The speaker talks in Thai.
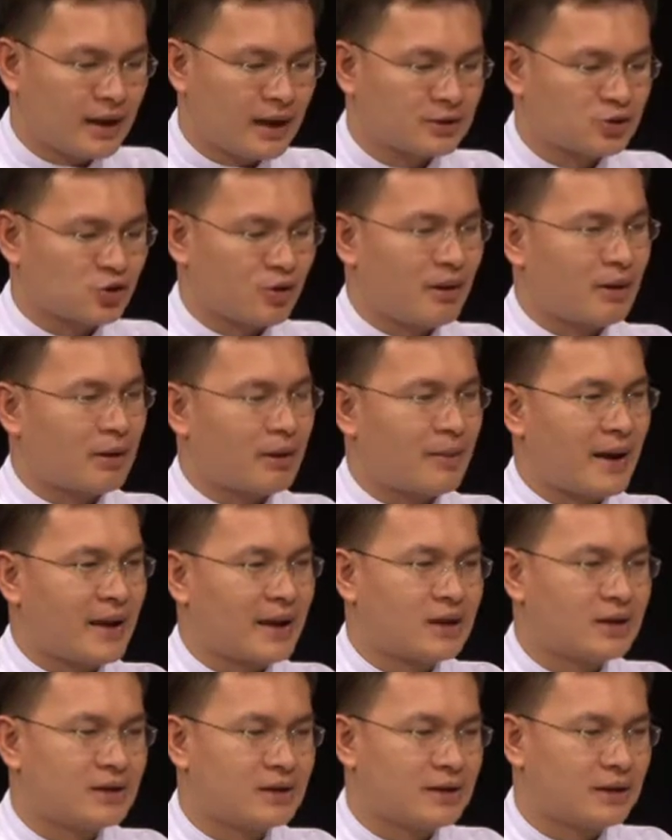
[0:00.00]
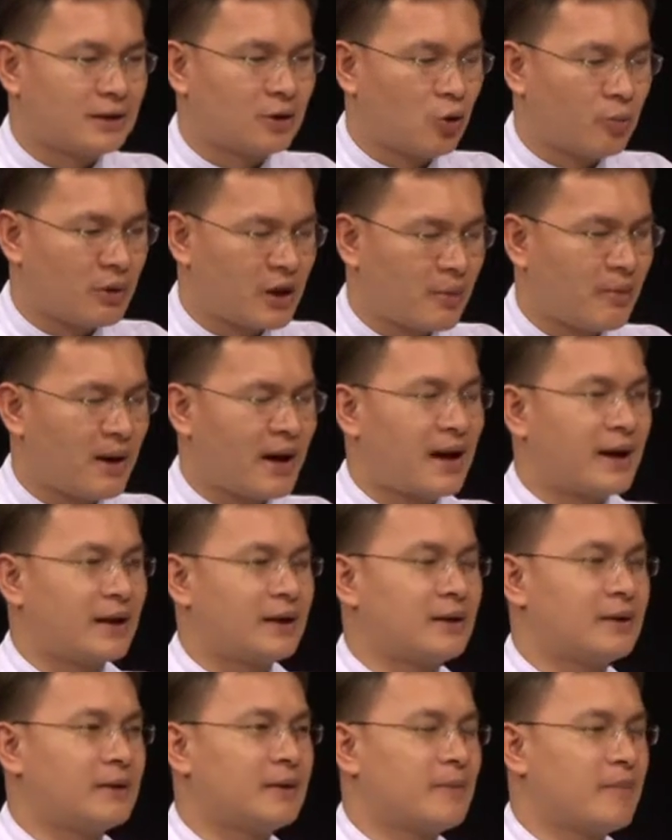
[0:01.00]
สุขภาพอนามัยก็คือโรงพยาบาล
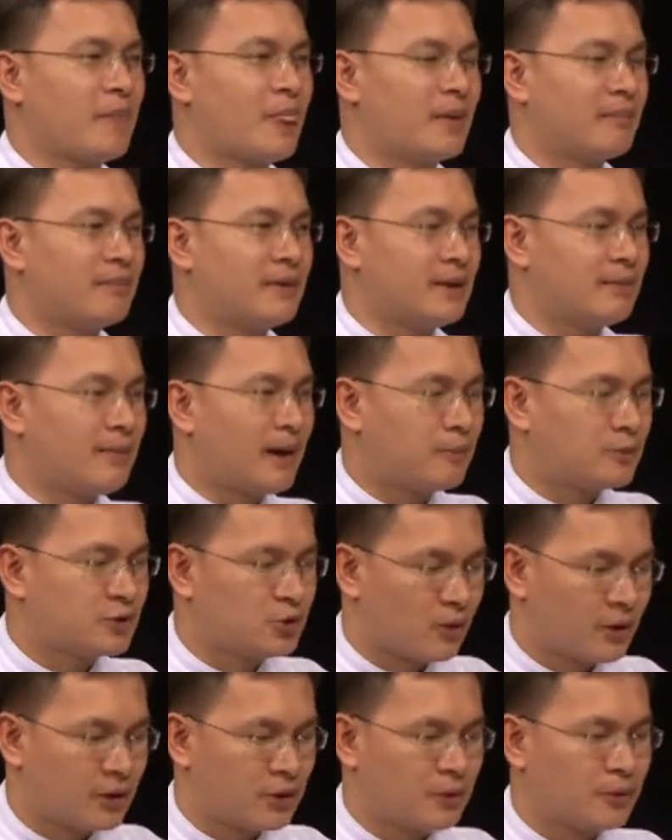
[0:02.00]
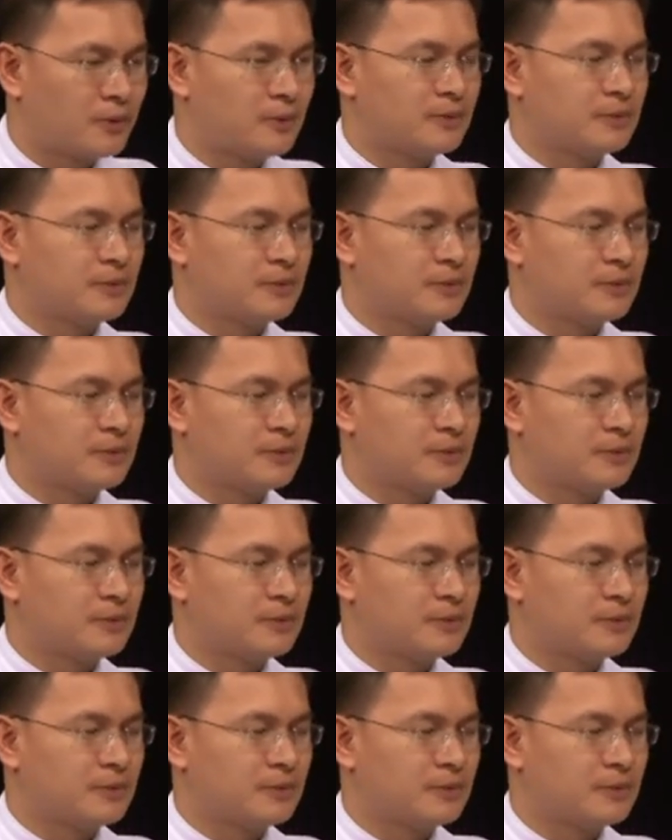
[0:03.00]
มีบ้านผู้สูงอายุ